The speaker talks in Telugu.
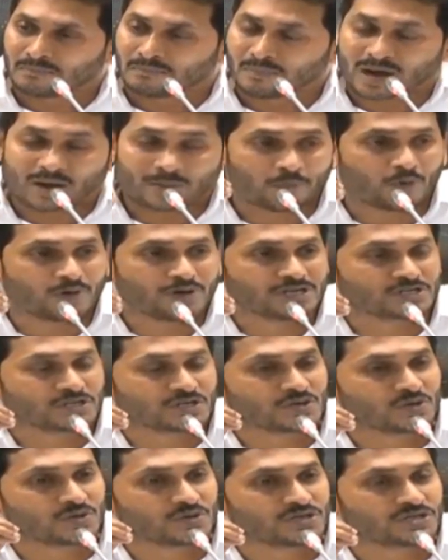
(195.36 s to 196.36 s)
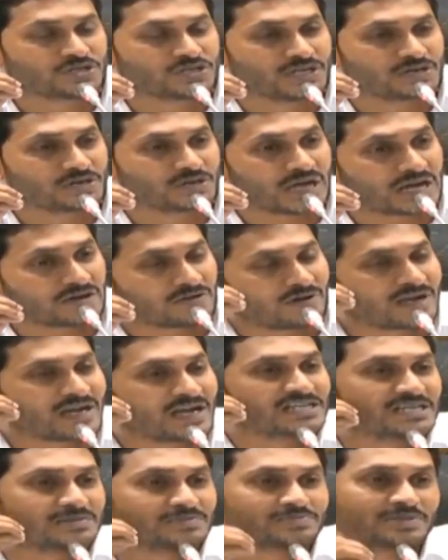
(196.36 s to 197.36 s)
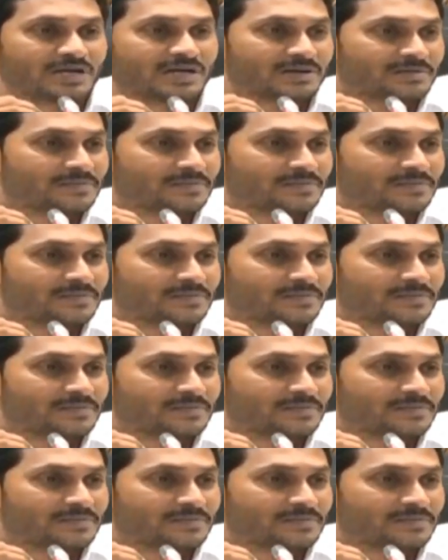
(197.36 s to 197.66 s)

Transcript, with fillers: మా పోలీసుల గురించి నేను గర్వంగా చెప్తా